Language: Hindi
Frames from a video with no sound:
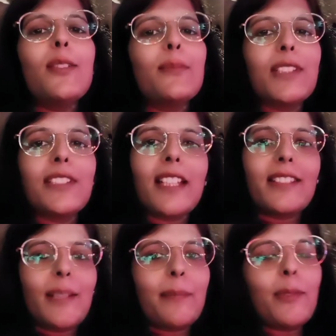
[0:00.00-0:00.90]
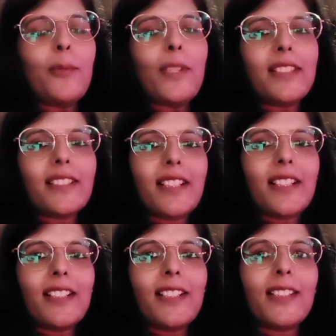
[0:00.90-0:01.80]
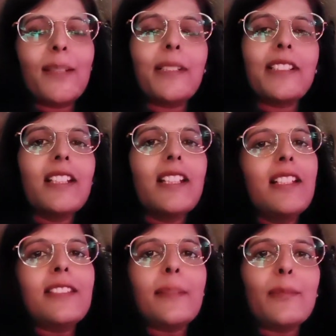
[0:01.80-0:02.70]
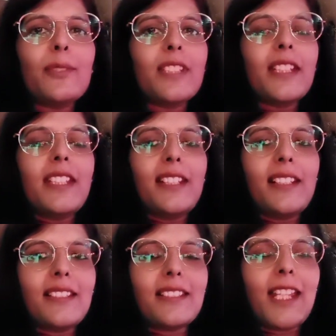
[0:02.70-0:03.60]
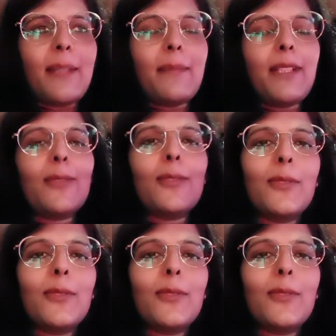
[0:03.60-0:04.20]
मुझे जाते टाइम थोड़ा सा डर लग रहा था बट सब कुछ सही निकला स्कैन में तो